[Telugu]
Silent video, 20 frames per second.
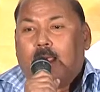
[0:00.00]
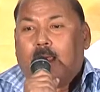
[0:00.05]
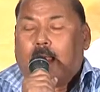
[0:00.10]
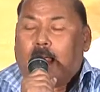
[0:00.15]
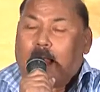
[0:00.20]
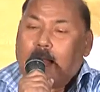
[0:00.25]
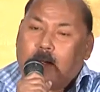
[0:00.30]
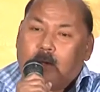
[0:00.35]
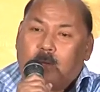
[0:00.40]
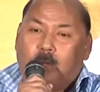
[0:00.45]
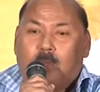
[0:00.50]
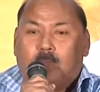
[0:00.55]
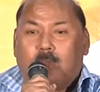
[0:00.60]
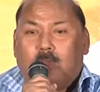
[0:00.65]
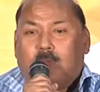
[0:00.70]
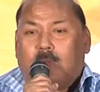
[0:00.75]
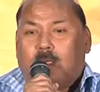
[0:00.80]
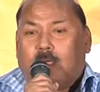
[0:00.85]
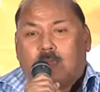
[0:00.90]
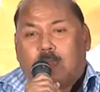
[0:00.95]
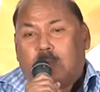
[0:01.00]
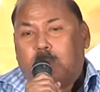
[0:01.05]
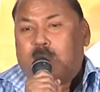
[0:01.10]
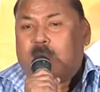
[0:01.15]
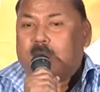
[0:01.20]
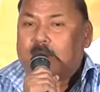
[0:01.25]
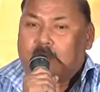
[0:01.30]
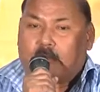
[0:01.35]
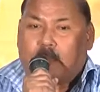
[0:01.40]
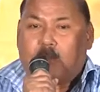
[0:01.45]
రాయడం
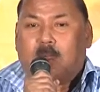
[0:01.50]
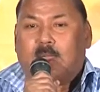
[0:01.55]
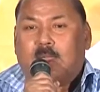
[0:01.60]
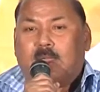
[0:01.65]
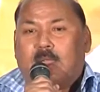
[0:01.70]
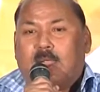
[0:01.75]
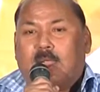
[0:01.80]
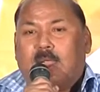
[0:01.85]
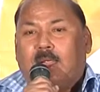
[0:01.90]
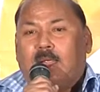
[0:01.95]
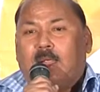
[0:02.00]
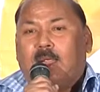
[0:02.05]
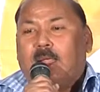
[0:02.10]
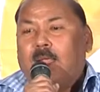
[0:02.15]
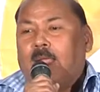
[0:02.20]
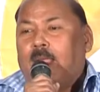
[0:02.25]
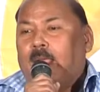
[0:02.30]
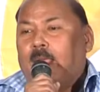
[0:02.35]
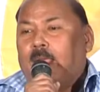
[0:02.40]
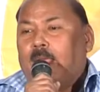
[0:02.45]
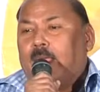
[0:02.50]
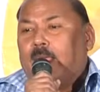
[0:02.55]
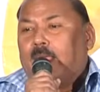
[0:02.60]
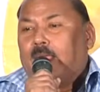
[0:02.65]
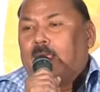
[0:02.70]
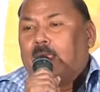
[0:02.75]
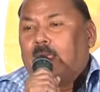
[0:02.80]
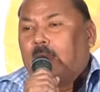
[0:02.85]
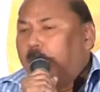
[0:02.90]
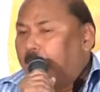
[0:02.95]
కత్తిమీద సామ అయితే
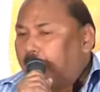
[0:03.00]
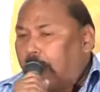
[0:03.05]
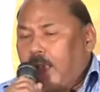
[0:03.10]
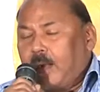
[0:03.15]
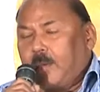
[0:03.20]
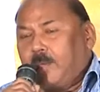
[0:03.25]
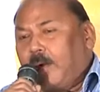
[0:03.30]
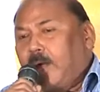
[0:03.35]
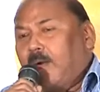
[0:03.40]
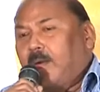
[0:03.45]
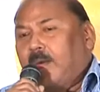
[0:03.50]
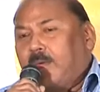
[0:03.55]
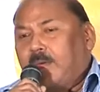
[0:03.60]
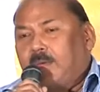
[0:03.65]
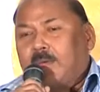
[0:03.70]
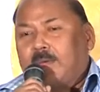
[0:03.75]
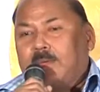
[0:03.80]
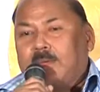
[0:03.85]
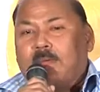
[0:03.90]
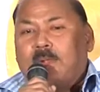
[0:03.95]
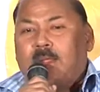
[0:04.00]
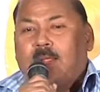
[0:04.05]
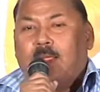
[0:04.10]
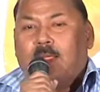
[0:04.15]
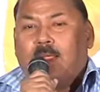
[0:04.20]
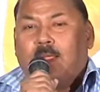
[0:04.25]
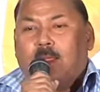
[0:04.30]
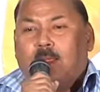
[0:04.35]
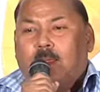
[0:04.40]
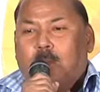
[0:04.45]
ఈ మహానుభావుడు
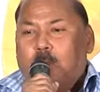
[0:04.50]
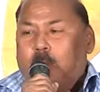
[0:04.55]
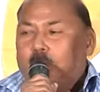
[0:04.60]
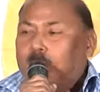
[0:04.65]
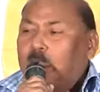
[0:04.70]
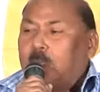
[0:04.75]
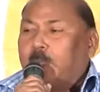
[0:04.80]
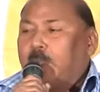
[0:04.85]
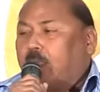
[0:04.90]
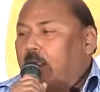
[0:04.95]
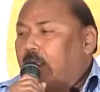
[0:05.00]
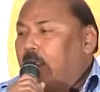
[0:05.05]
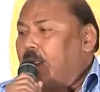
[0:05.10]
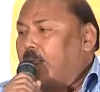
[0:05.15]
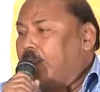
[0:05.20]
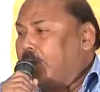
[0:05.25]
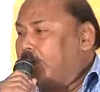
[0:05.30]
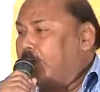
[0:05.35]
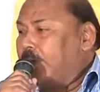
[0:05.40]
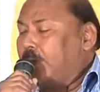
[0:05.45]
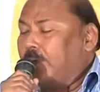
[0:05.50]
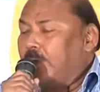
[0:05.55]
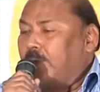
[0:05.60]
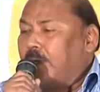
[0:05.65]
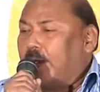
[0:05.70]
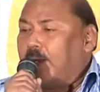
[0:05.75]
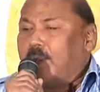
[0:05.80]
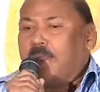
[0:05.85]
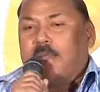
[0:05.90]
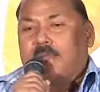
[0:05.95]
ముక్తాపథకి రాస్తాం
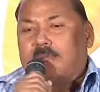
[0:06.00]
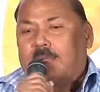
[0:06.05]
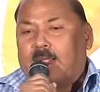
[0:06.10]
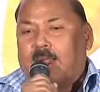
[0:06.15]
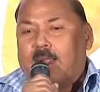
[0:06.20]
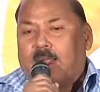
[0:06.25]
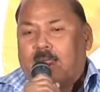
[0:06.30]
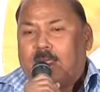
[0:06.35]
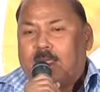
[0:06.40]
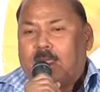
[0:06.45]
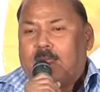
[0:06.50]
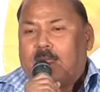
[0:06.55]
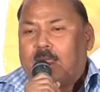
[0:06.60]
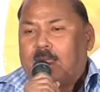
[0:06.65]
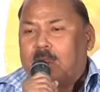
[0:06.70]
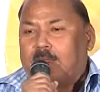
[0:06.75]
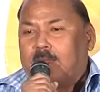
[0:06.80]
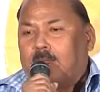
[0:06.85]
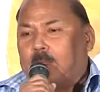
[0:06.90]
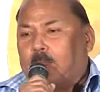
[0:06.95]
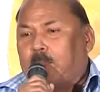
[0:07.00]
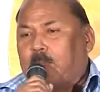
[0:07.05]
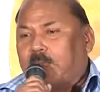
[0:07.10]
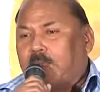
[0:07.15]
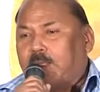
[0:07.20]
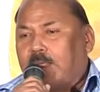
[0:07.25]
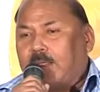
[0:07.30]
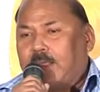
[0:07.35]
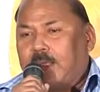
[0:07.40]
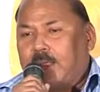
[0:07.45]
ట్రై చేస్తారా రాజేశ్వర
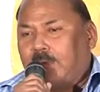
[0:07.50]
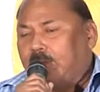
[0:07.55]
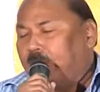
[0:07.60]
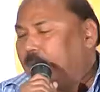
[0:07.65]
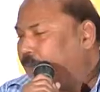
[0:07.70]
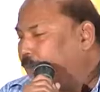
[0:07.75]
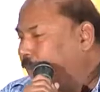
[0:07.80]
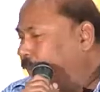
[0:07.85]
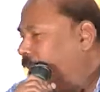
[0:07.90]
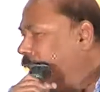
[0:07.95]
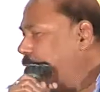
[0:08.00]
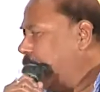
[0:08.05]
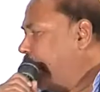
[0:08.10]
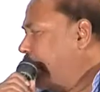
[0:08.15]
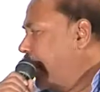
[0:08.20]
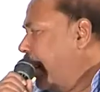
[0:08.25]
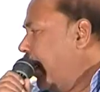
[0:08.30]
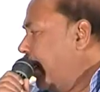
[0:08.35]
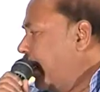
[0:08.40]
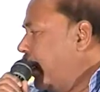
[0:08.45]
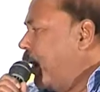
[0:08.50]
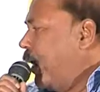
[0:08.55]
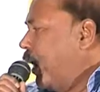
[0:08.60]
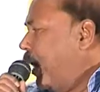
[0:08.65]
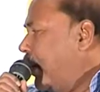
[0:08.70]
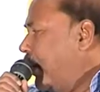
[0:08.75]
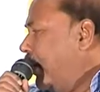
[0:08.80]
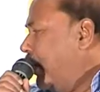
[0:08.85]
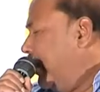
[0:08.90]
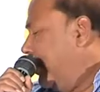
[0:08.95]
ప్రసాద్ గారు అంటే
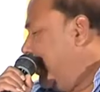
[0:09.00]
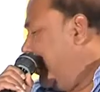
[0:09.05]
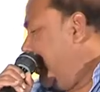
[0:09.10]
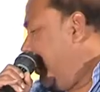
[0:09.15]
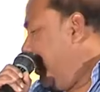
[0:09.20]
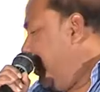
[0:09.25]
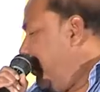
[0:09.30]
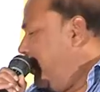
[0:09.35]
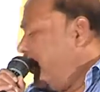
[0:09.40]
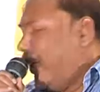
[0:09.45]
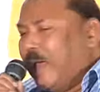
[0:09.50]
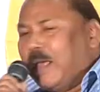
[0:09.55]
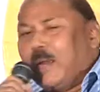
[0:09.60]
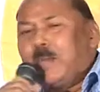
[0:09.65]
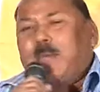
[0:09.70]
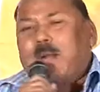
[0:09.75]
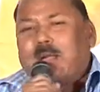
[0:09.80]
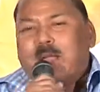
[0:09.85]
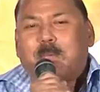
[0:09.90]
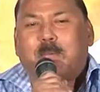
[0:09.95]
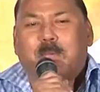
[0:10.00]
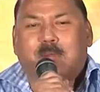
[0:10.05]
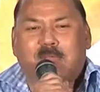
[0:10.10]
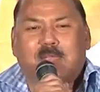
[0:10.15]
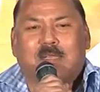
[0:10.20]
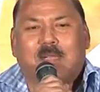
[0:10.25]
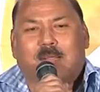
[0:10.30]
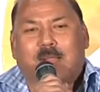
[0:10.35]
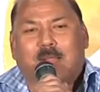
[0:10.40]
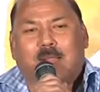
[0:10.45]
నన్ను పేరు పెట్టి
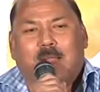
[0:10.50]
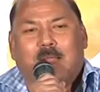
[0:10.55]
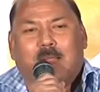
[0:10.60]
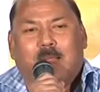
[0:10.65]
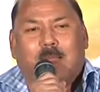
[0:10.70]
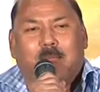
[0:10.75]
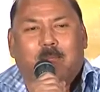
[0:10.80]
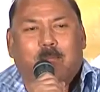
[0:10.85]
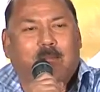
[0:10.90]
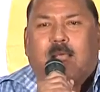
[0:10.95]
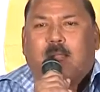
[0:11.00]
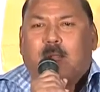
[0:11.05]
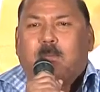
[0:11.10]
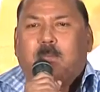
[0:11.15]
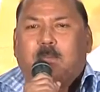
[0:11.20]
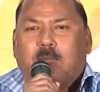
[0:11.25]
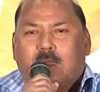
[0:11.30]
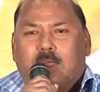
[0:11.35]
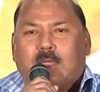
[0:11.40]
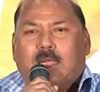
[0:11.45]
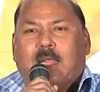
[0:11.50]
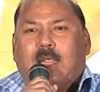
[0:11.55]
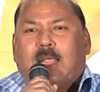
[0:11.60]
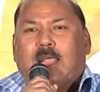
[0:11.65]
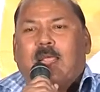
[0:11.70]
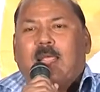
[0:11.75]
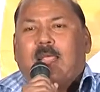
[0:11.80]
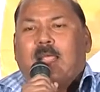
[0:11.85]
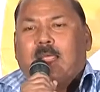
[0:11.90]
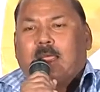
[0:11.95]
పిలిచే అలా పిలిచే
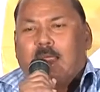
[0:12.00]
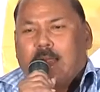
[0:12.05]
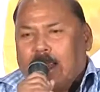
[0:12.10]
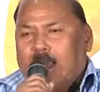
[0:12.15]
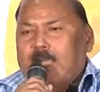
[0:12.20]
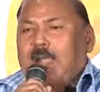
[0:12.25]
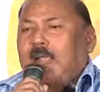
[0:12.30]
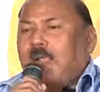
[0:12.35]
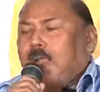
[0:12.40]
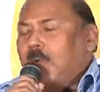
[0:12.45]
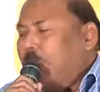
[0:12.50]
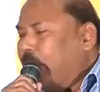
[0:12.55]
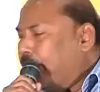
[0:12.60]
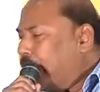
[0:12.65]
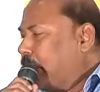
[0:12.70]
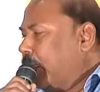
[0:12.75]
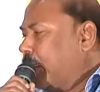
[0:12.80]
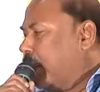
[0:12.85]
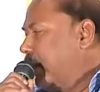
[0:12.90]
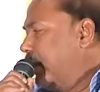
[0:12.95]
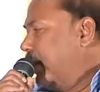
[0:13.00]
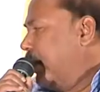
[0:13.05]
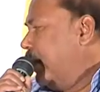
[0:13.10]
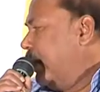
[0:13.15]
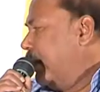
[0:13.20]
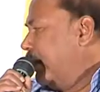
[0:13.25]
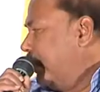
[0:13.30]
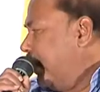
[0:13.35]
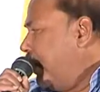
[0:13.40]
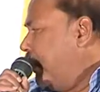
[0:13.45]
ఏకైక వ్యక్తి
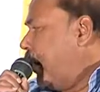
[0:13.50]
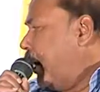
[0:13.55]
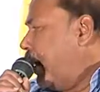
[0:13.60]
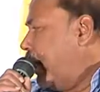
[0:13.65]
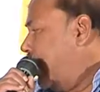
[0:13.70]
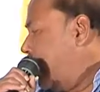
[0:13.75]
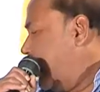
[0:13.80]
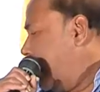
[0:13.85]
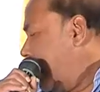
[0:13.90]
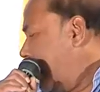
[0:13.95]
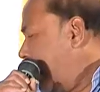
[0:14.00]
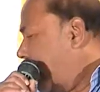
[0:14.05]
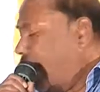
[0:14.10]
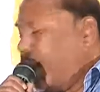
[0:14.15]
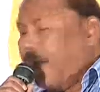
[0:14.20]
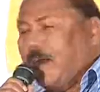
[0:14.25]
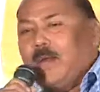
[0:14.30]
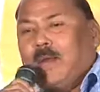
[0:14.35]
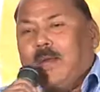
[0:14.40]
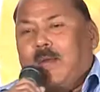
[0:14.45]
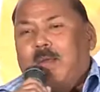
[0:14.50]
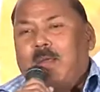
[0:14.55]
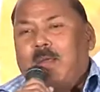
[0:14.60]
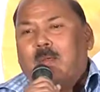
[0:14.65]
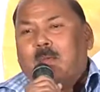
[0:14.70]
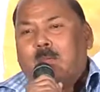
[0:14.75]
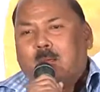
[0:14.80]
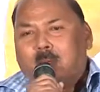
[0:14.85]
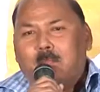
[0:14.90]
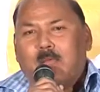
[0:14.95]
సినిమా రంగంలో
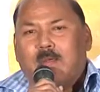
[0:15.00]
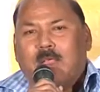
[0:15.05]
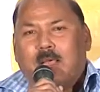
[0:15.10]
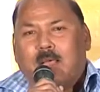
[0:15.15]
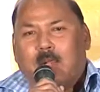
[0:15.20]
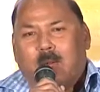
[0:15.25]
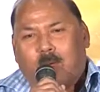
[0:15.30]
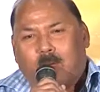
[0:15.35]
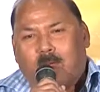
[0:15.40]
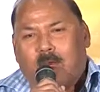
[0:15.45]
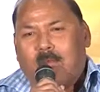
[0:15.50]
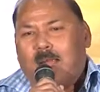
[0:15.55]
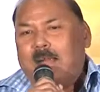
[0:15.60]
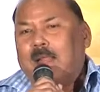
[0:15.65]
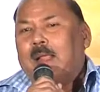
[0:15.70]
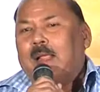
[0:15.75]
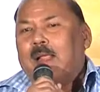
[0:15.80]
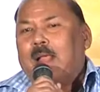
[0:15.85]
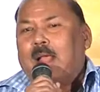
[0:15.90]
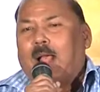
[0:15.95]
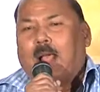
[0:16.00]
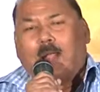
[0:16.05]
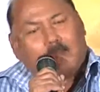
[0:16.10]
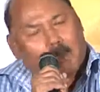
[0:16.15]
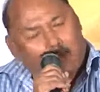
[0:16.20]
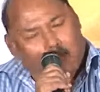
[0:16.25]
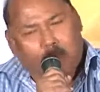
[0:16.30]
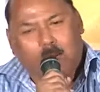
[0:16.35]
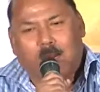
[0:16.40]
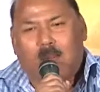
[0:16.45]
వంశీ గారు ఒక్కరే
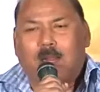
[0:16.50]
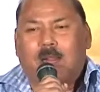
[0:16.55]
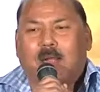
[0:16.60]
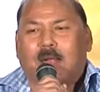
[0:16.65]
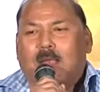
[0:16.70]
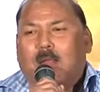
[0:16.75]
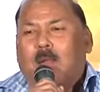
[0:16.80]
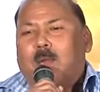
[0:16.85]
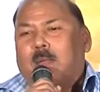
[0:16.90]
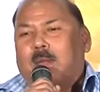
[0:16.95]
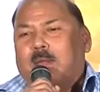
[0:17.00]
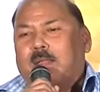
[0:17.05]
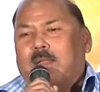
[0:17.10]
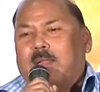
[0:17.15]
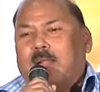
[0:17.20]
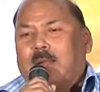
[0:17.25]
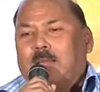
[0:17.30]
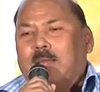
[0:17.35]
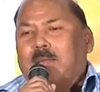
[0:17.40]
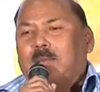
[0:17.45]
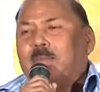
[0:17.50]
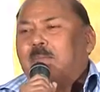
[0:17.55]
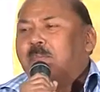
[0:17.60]
అందుకు కూడా నేను గర్వపడతాను